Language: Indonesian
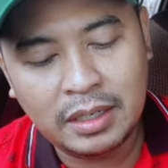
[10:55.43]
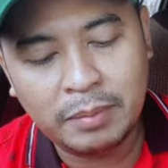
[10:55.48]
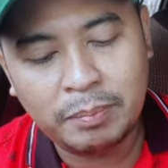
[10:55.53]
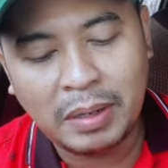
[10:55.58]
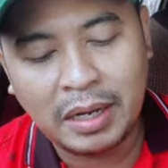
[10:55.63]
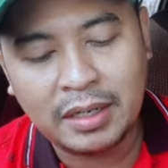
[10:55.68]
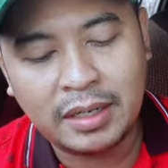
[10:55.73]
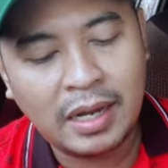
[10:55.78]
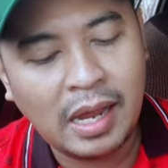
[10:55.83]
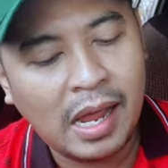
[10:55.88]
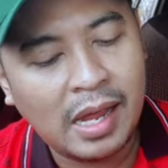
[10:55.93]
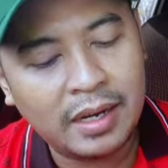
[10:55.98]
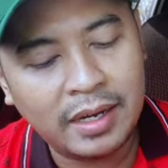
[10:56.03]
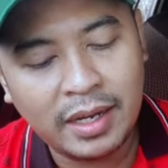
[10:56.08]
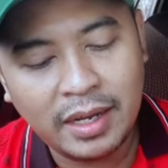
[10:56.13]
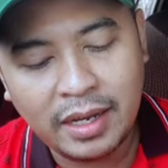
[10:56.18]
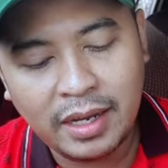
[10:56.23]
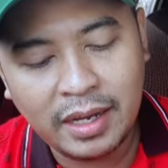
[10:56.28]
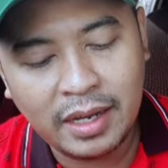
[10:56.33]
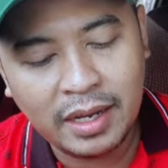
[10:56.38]
Pak D
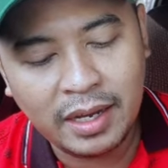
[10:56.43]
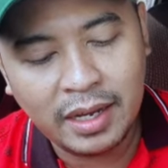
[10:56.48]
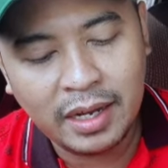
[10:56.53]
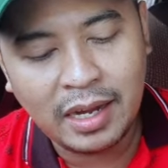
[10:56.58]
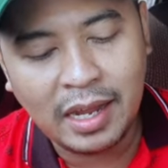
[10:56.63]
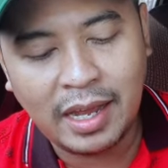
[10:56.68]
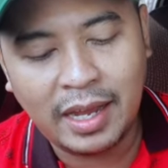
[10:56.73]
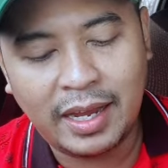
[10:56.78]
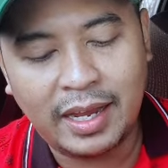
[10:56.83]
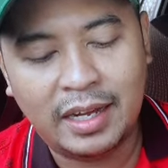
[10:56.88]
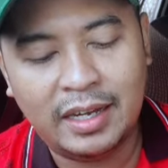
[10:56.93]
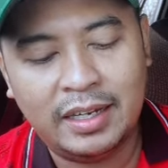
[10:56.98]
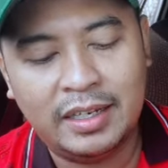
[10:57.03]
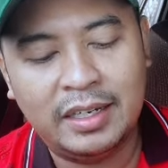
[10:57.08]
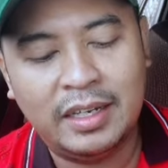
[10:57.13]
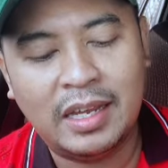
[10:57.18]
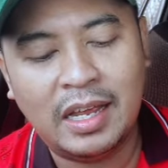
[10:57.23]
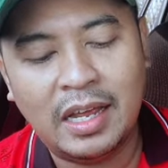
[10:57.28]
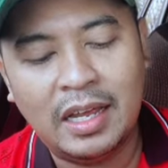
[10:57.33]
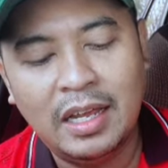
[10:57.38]
angel angel
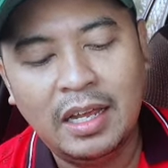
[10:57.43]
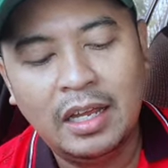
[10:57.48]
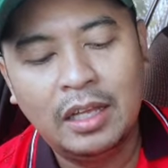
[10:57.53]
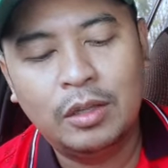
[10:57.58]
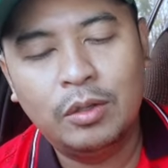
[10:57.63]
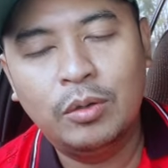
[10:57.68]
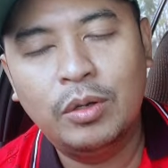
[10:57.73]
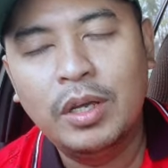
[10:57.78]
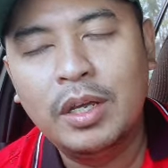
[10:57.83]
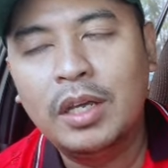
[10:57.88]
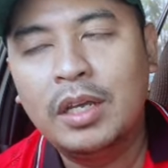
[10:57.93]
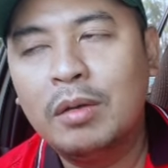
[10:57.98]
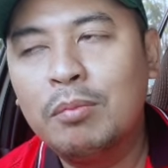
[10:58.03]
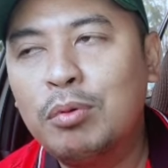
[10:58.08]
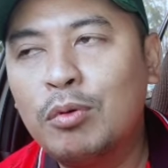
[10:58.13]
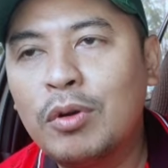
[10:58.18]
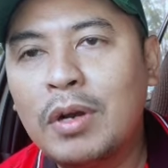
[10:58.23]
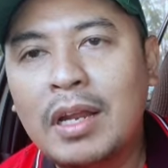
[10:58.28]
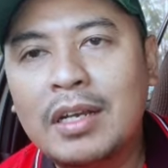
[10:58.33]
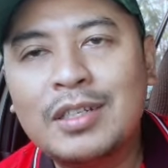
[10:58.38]
ini ya. Tuh,
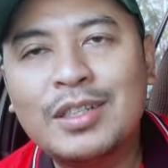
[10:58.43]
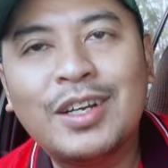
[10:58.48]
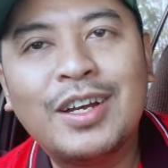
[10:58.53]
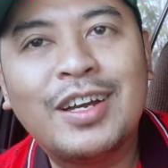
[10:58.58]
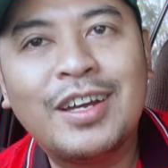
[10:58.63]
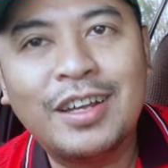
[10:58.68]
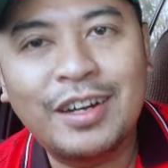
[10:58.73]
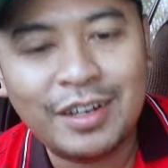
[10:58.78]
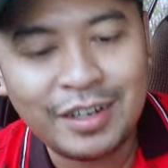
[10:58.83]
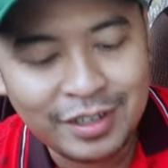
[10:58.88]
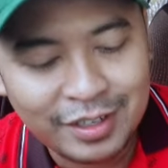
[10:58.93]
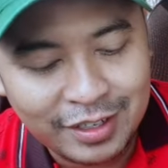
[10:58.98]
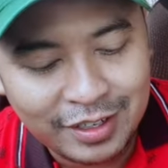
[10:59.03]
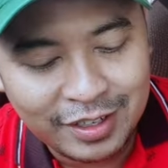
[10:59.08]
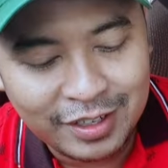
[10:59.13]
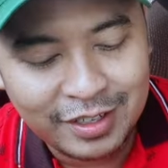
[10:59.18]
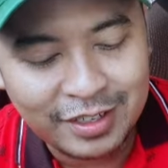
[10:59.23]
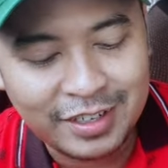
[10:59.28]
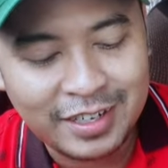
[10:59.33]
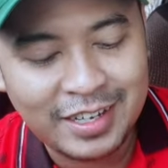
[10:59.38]
hiburan
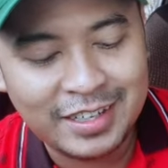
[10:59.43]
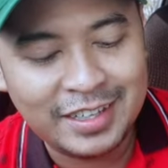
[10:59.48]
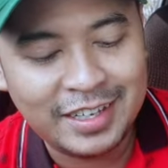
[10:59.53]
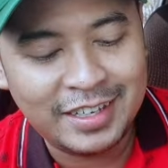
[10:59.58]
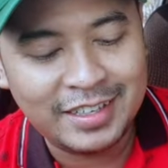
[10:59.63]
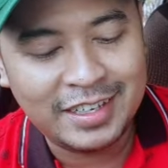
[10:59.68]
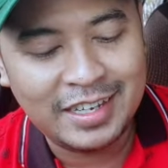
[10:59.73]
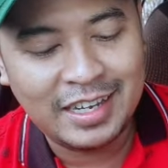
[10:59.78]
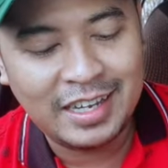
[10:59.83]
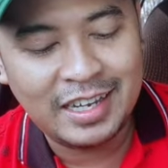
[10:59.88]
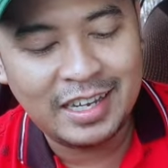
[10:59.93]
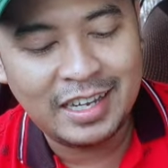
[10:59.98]
seger katanya.